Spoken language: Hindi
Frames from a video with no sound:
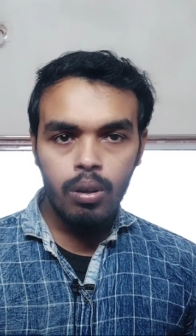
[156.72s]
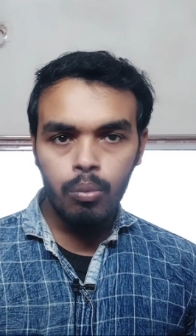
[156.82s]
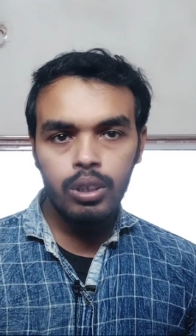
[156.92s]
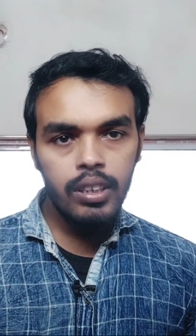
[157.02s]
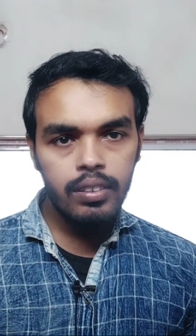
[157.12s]

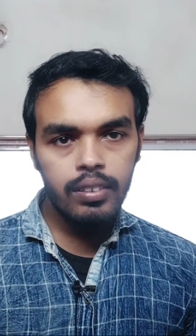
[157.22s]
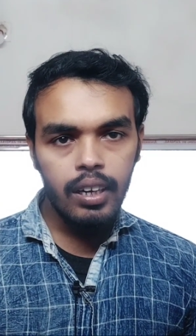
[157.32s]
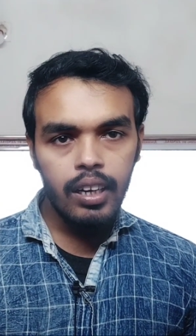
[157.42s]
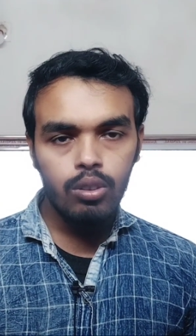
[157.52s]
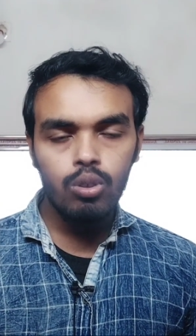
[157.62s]
मोनिटाइज
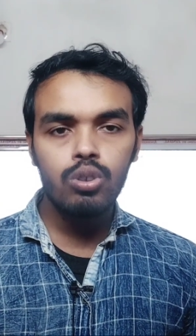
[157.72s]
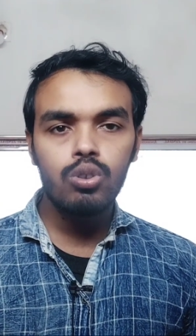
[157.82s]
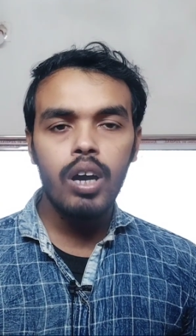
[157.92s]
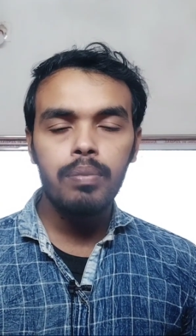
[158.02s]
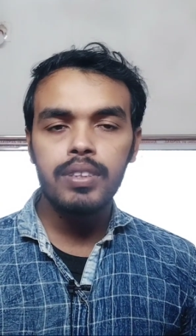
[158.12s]
करना तो
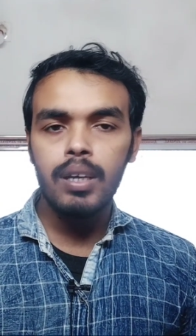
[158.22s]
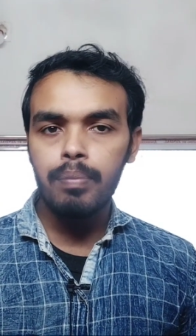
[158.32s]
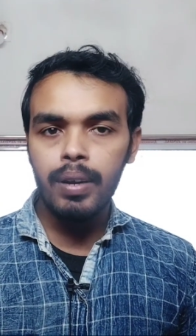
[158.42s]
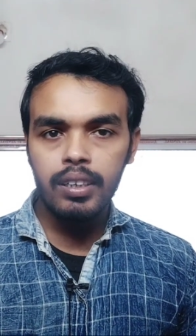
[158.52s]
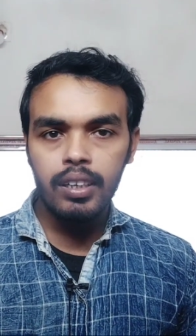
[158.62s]
दोस्तों आप
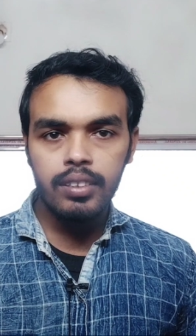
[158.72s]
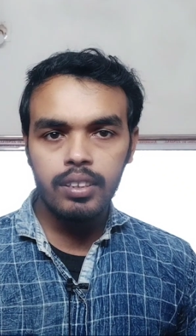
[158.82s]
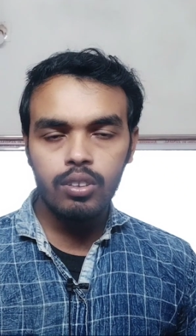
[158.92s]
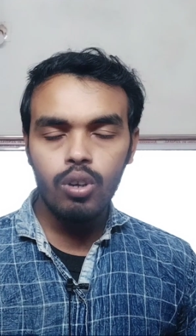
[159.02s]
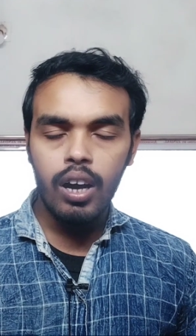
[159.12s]
संपर्क कर
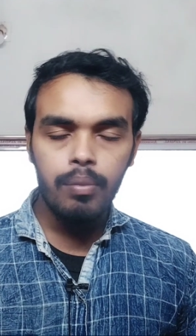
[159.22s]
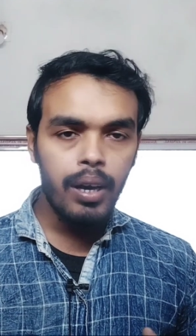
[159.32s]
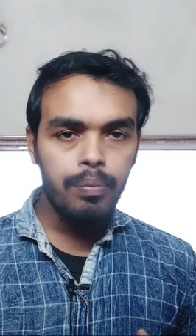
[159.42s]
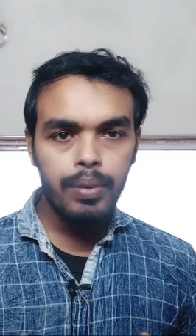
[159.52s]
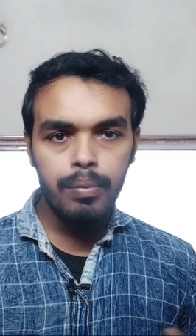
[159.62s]
सकते हो हम
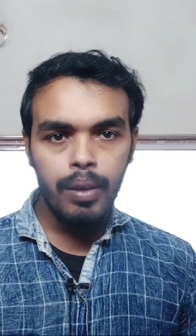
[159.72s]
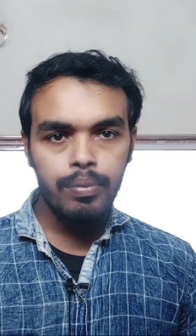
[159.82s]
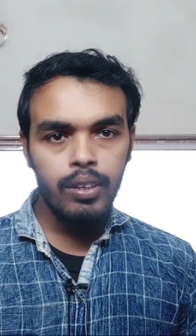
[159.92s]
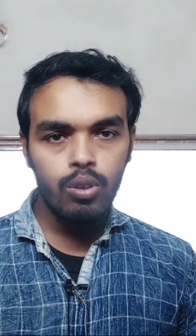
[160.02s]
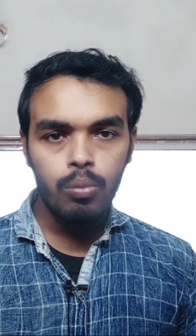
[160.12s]
आपकी
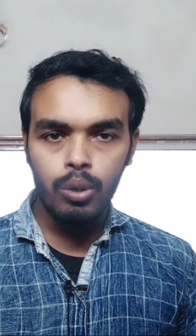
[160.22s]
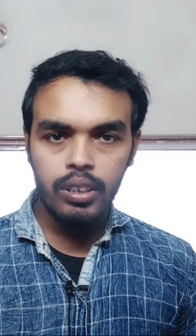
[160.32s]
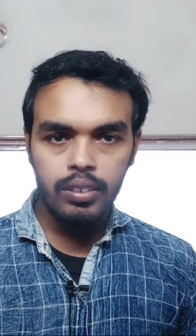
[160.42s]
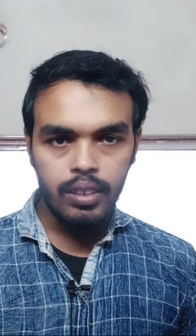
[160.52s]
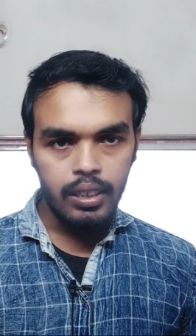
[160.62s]
वेबसाइट को
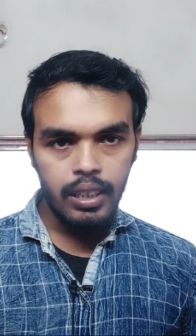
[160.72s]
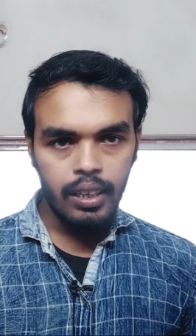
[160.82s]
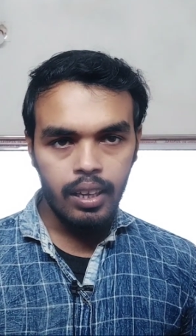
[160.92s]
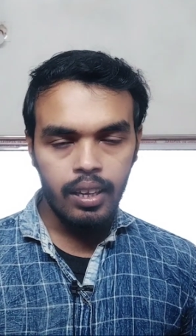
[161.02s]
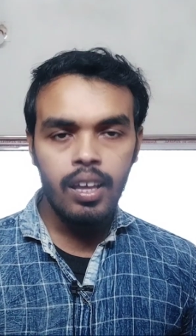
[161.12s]
मोनिटाइज कर
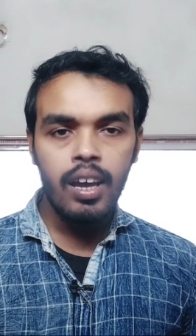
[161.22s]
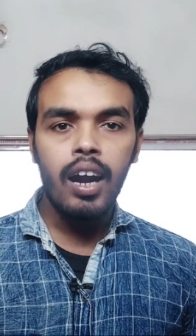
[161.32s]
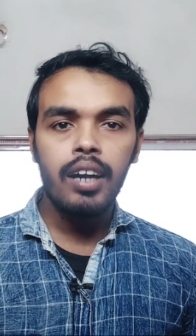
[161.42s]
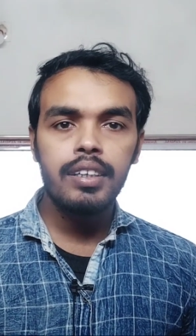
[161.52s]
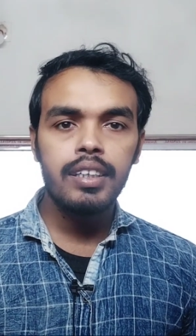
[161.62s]
देंगे
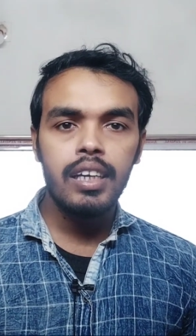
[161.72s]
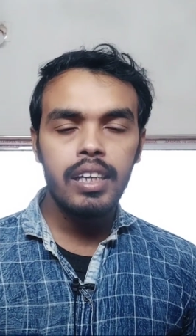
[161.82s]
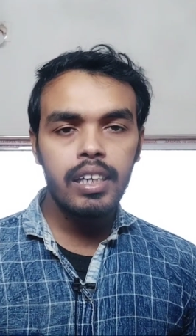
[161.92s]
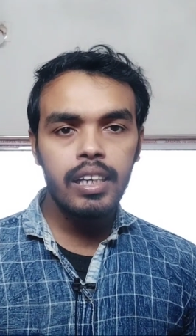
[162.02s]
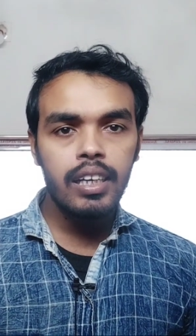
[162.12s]
आर्टिकल
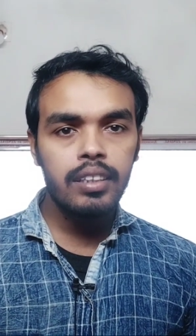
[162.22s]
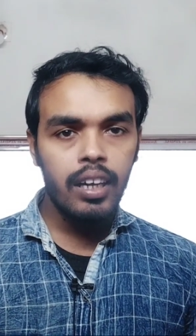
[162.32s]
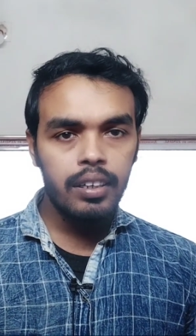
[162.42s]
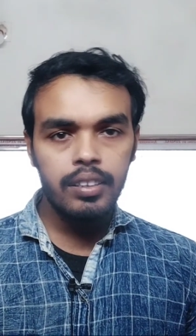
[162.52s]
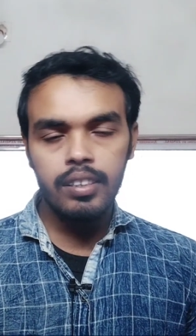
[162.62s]
लिख लिख के
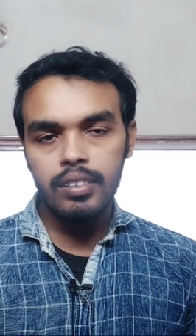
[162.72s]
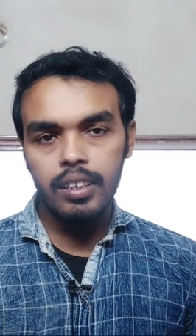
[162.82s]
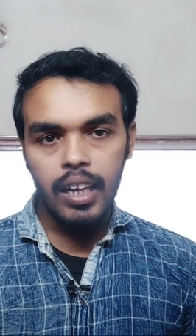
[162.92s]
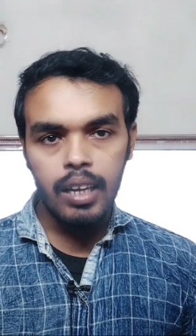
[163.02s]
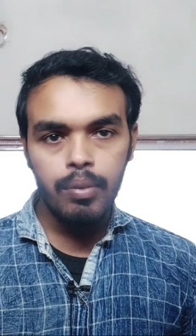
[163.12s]
थर्टी डेज़ का
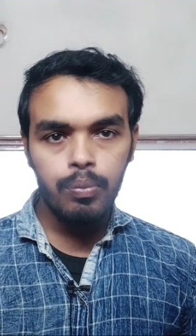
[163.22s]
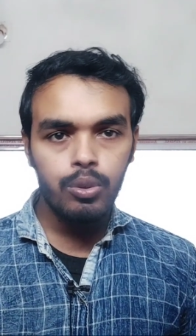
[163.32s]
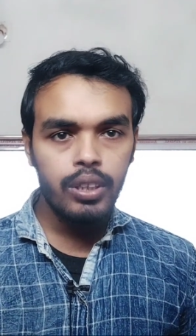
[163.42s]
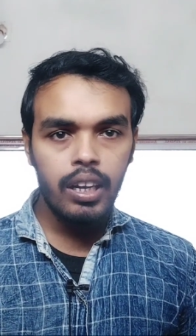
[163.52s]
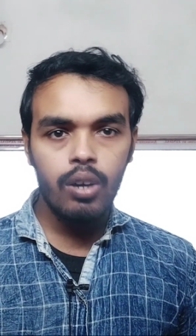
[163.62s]
टाइम आपको
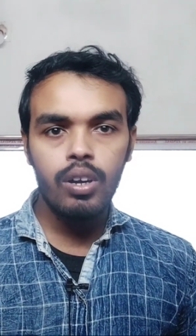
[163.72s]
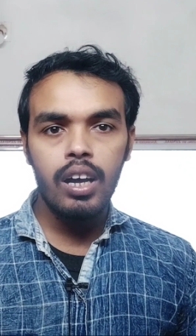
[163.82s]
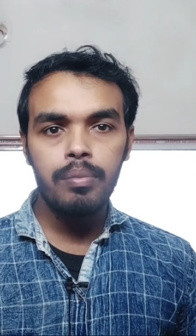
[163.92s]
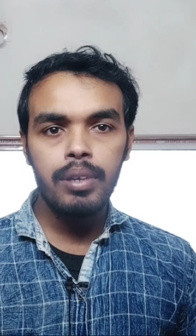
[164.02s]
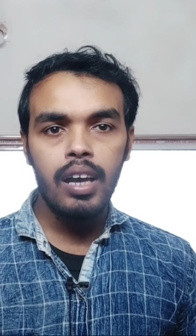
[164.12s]
देना होगा
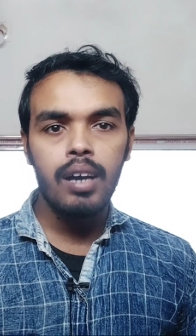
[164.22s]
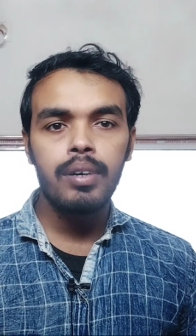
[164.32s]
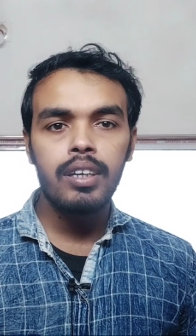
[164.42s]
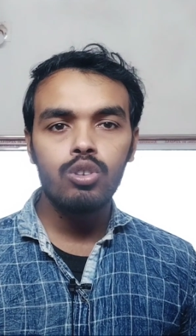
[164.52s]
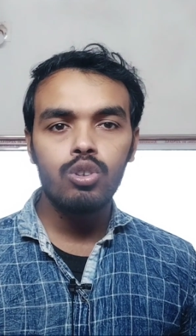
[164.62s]
हमें
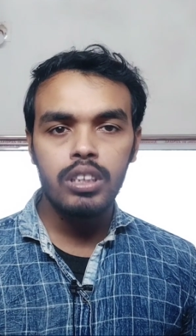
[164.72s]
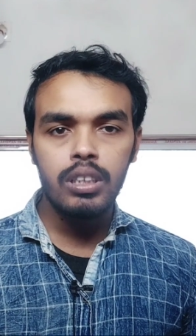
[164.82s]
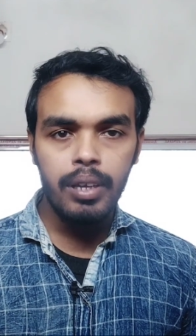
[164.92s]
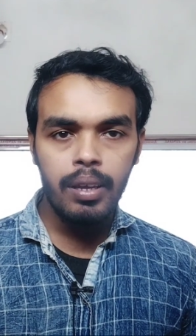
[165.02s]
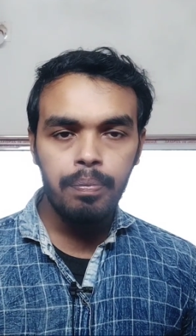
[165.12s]
हमारा जो
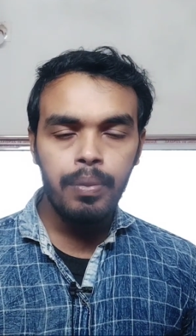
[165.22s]
टीम है